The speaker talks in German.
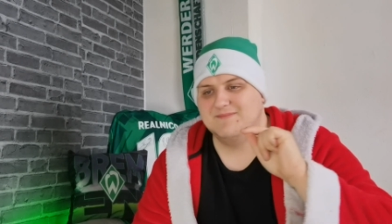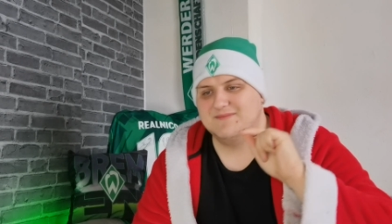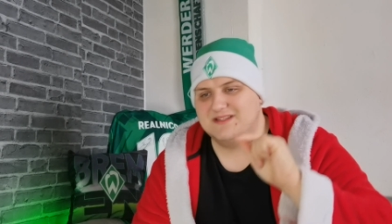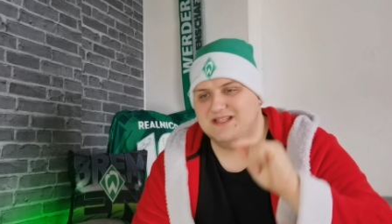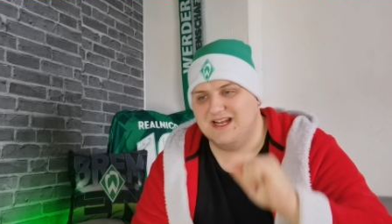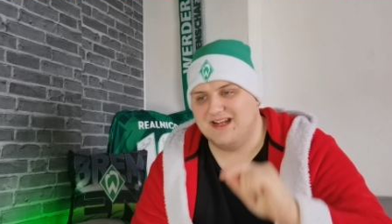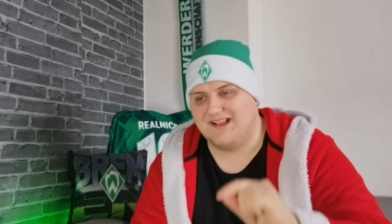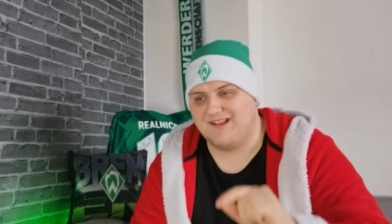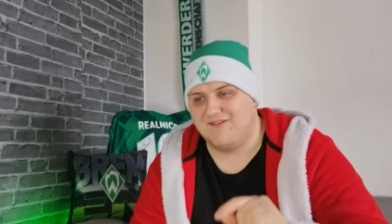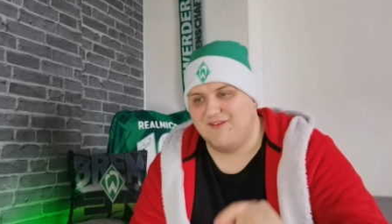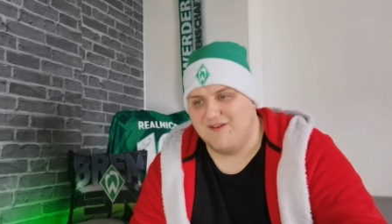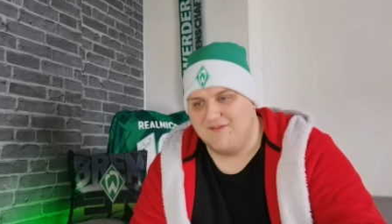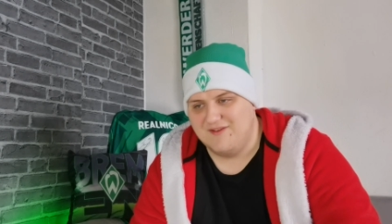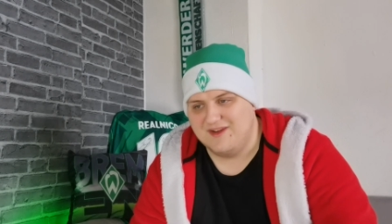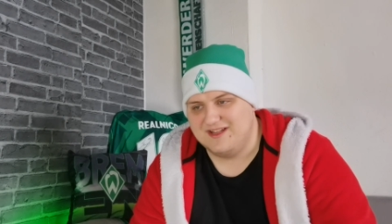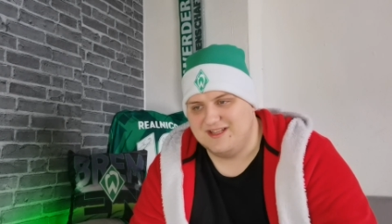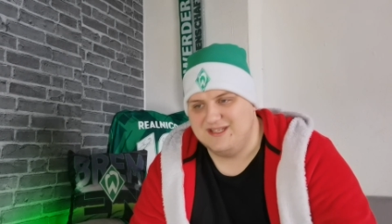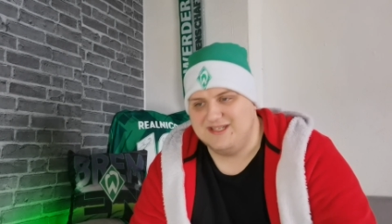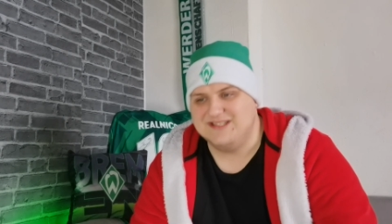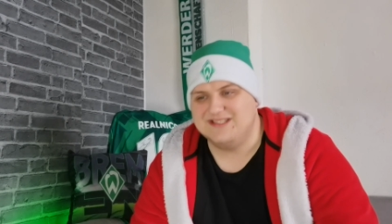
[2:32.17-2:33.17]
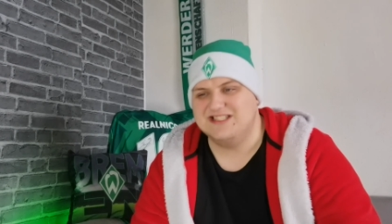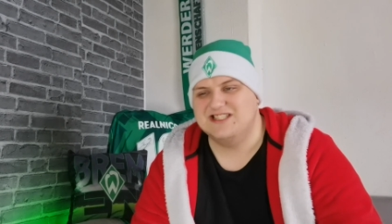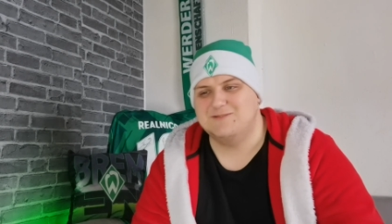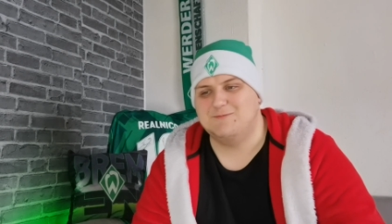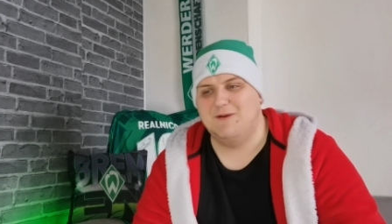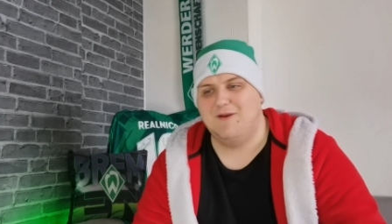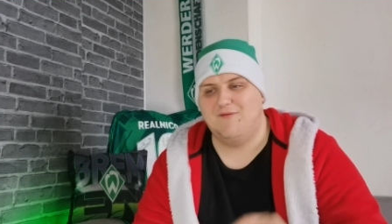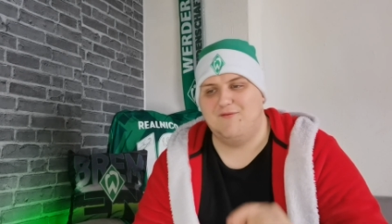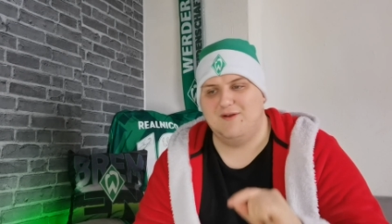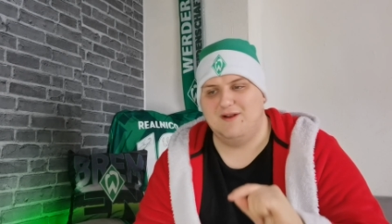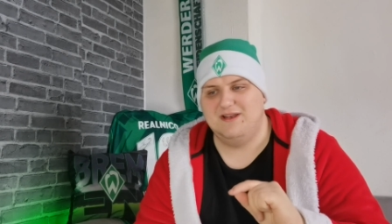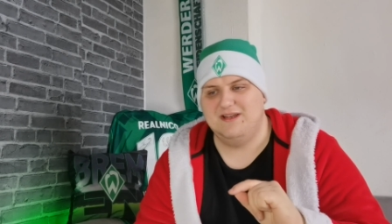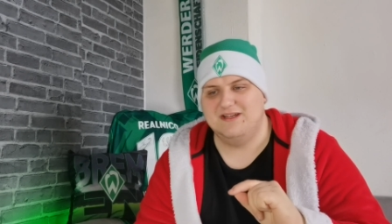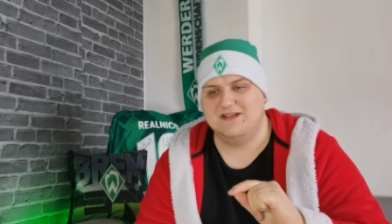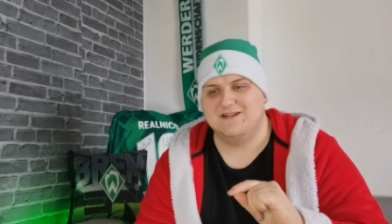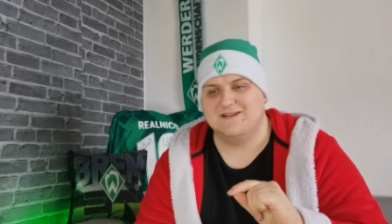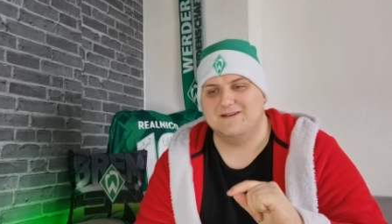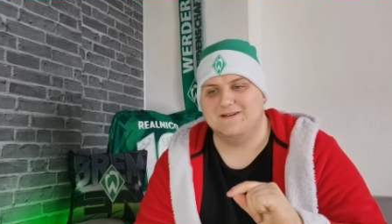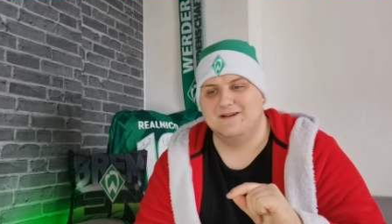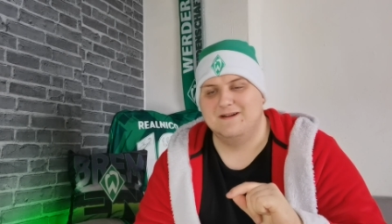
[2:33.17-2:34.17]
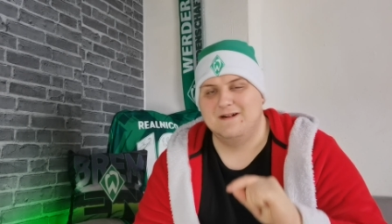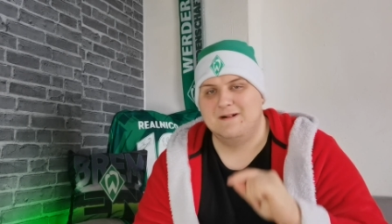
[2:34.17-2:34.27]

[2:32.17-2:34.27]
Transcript: dass wenn wir dieses Spiel verlieren,